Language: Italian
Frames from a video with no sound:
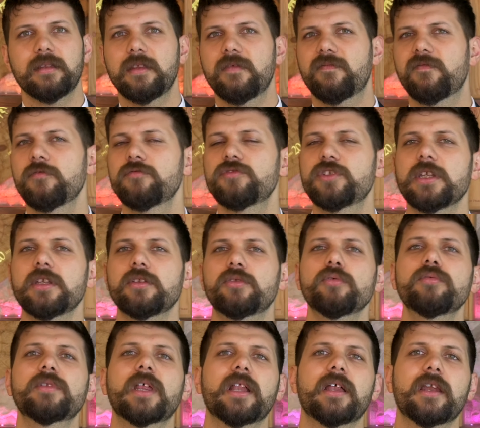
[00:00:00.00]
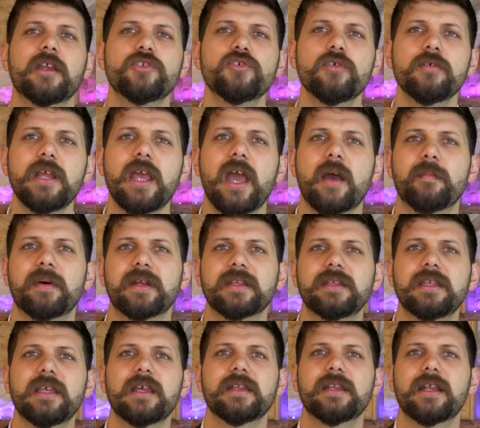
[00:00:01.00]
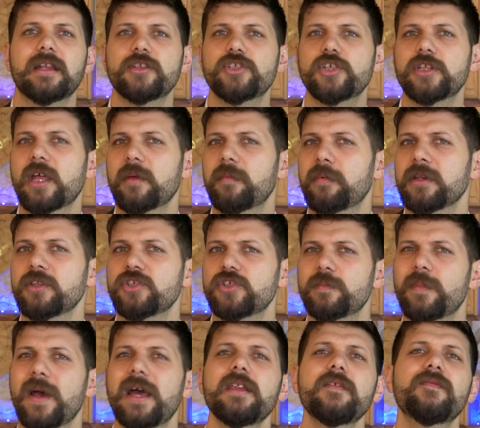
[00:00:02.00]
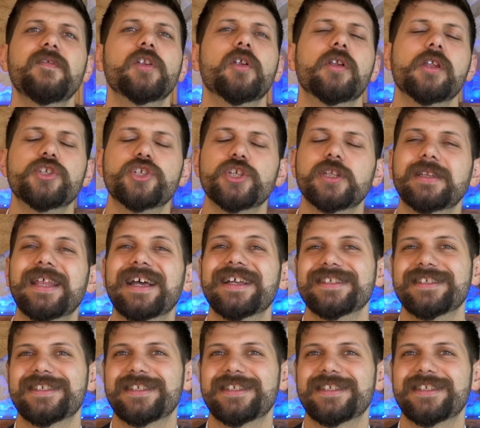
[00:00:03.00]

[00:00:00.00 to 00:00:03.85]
diffusi in tutta la regione a partire dalle città principali fino alle città